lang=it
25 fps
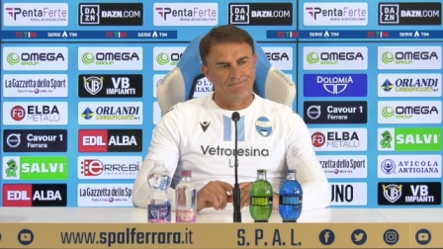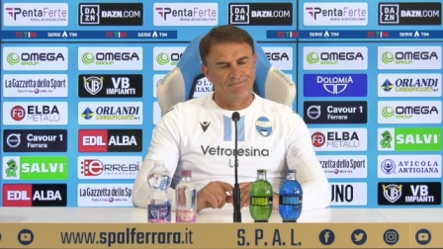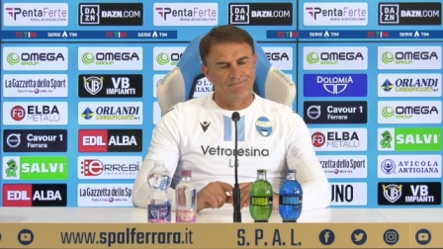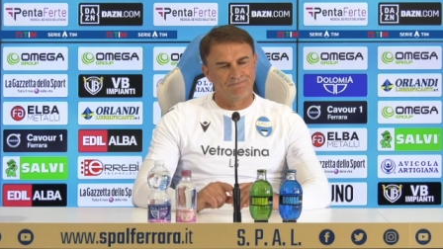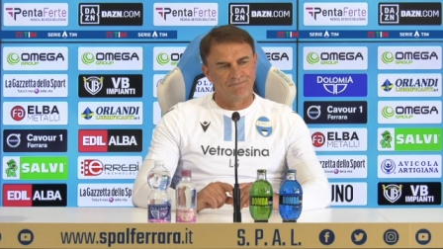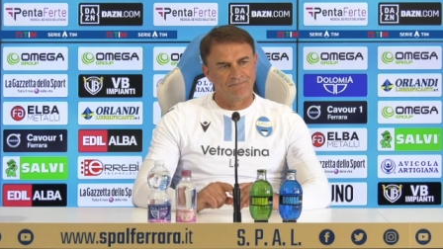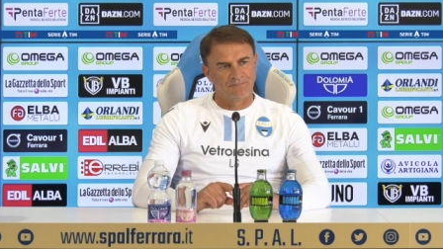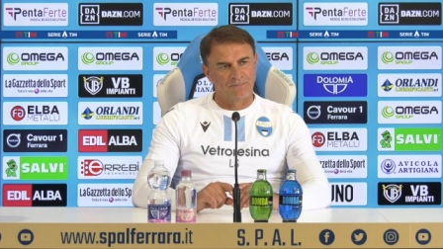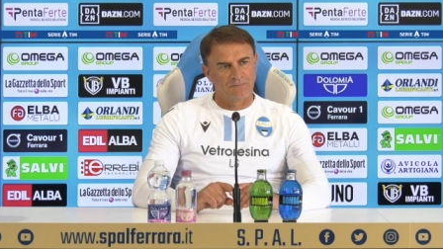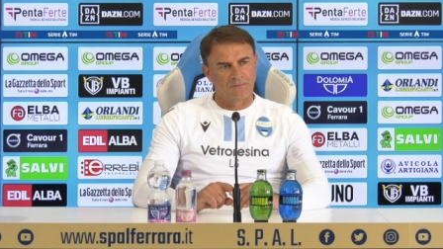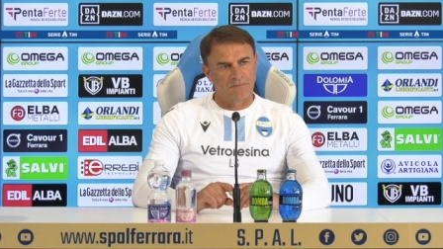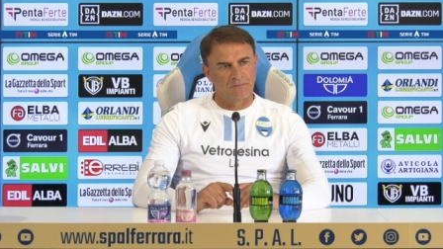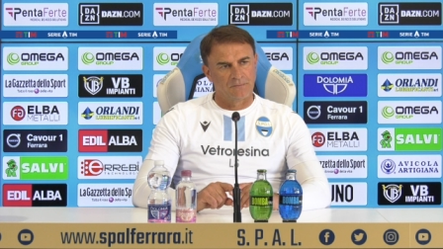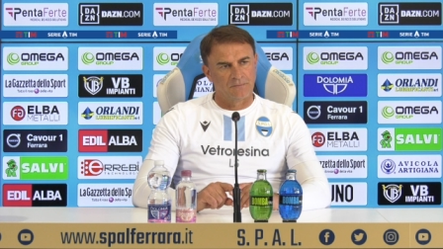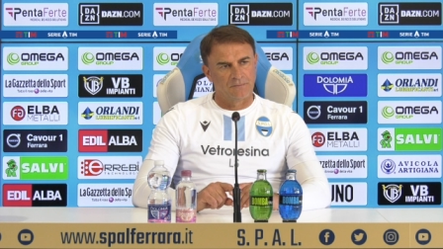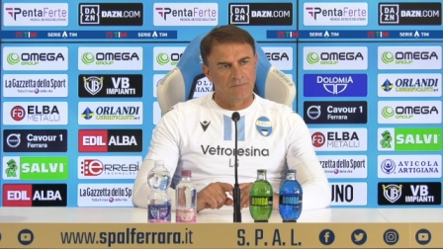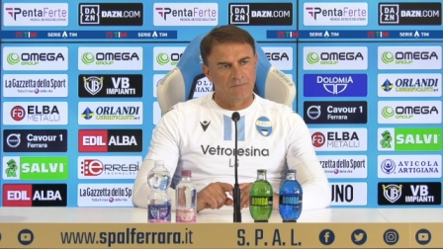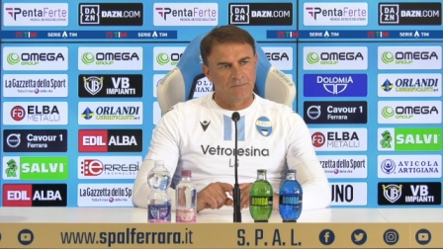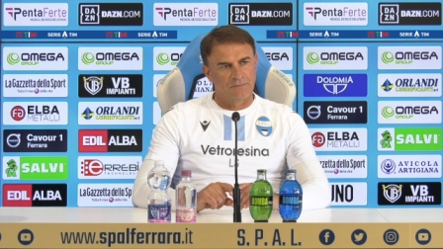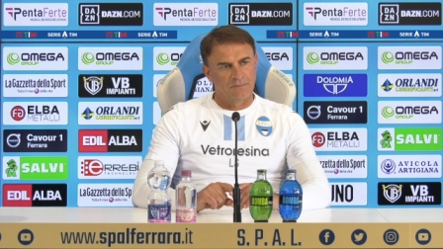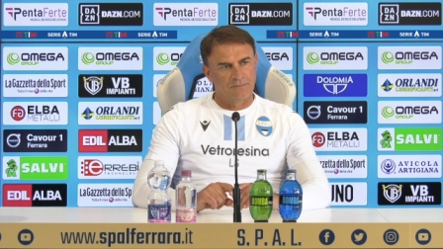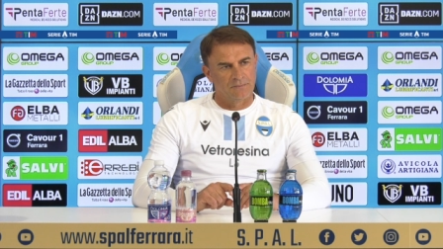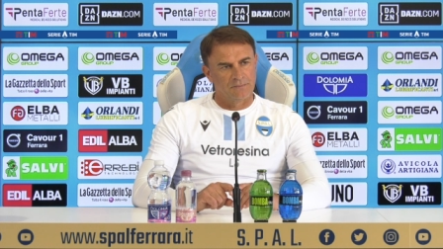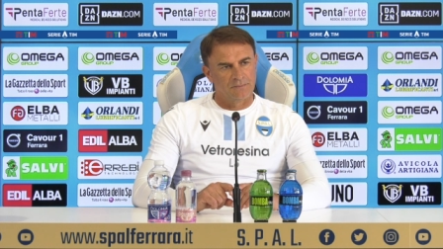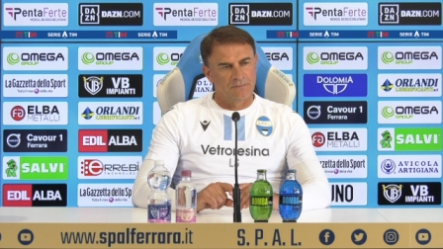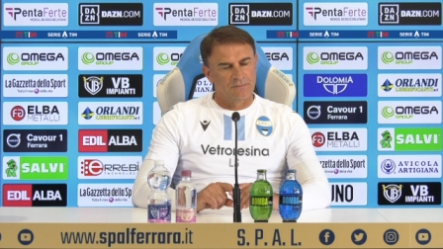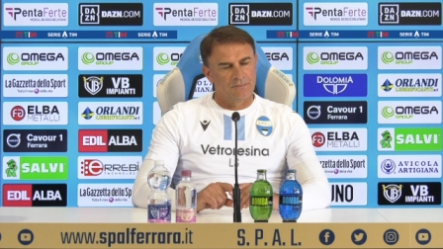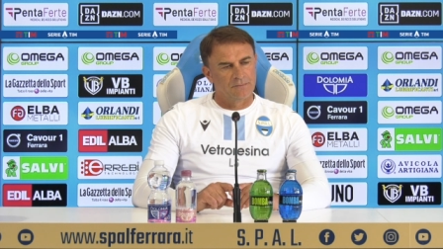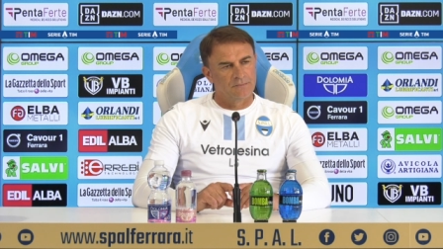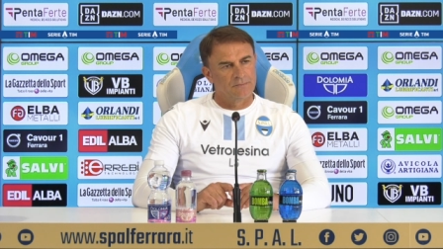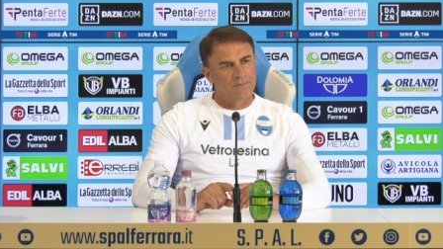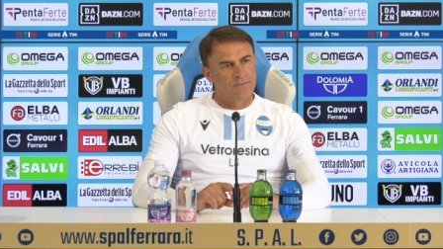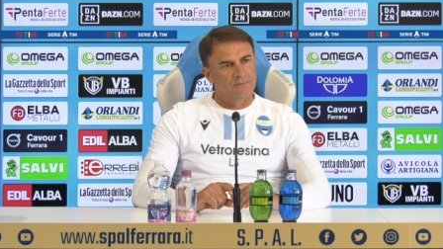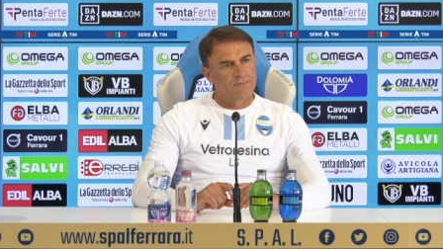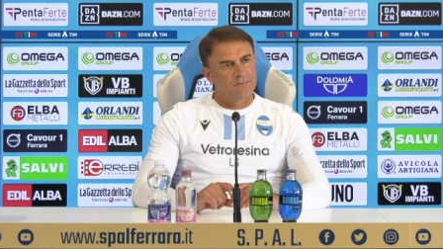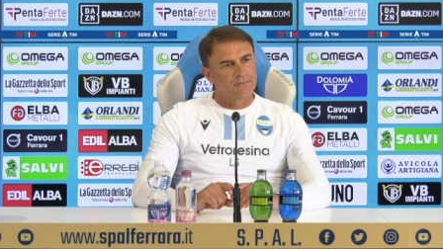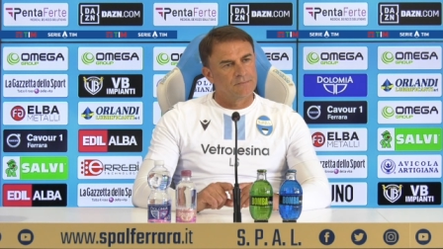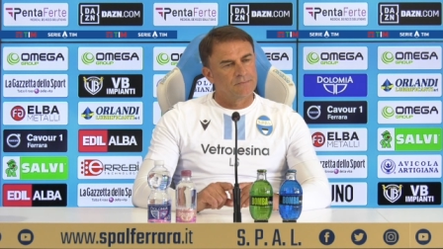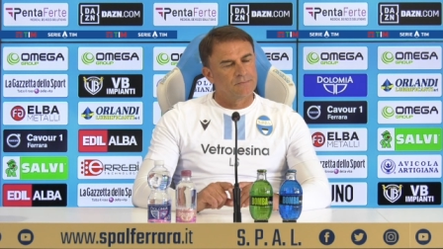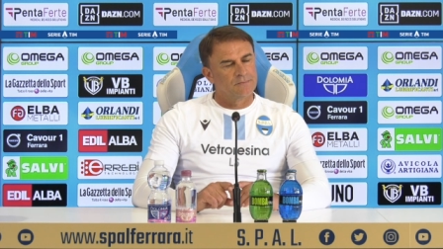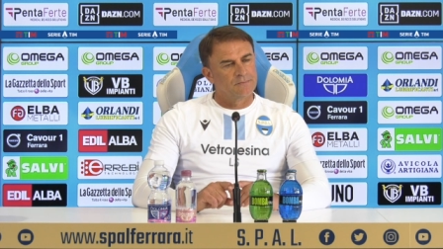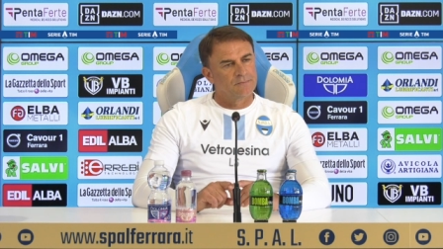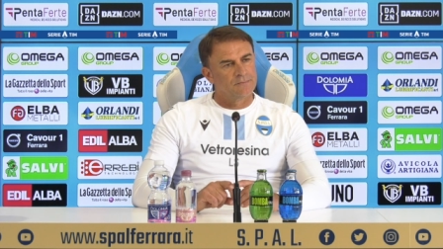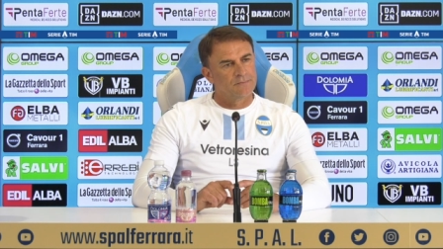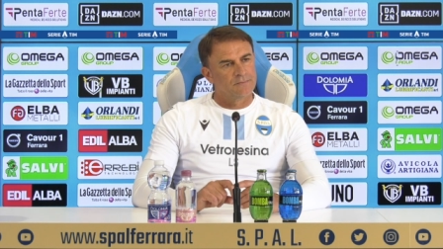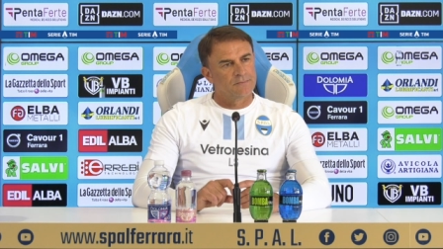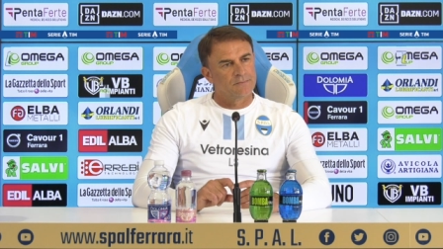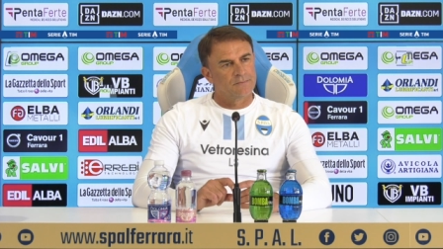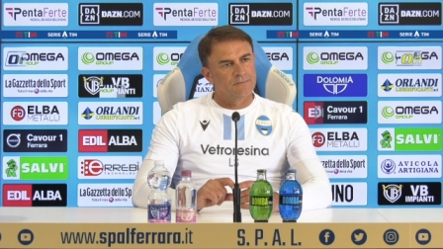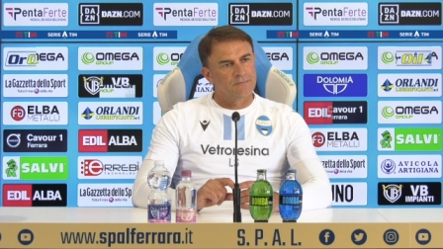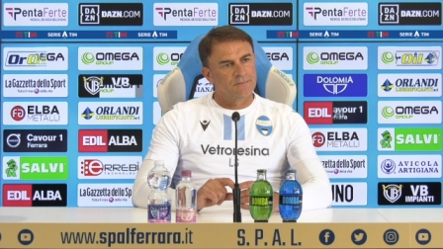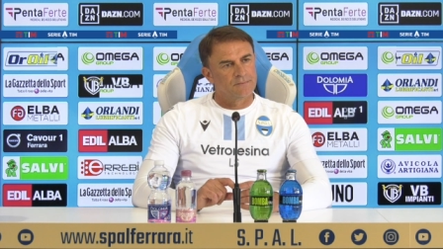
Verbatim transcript: E sul Cagliari, dato che